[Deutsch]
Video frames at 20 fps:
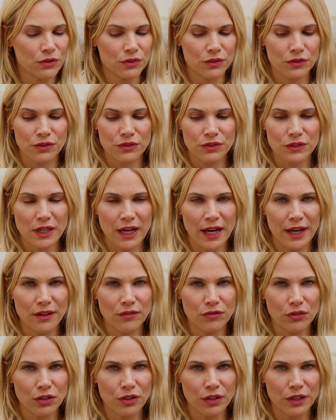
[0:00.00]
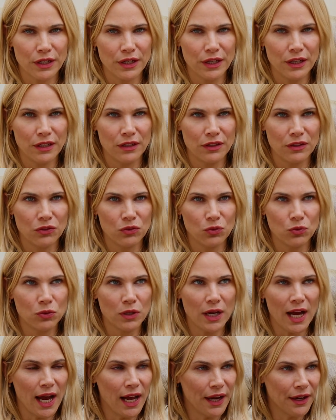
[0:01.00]
und mhm. eine Woche in
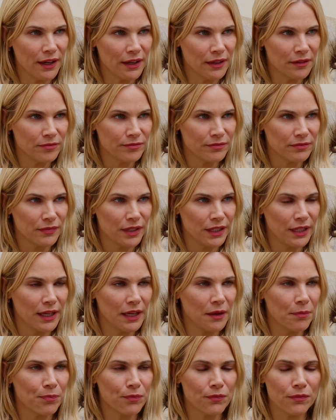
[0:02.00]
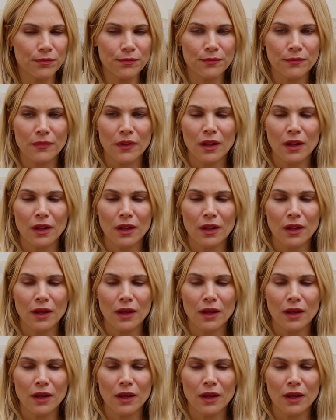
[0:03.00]
Ugada in Ägypten.